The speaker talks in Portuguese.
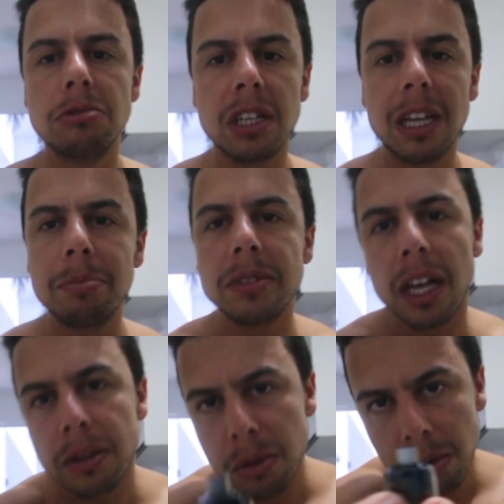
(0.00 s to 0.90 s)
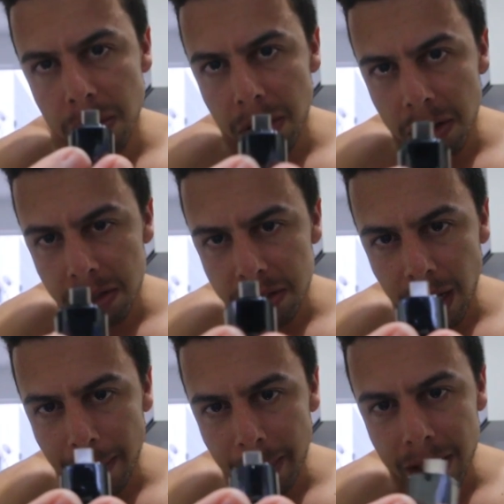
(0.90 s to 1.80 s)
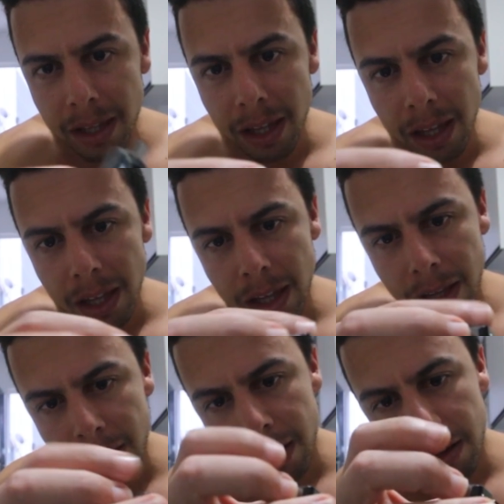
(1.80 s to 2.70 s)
um adaptador, sei lá pra quê.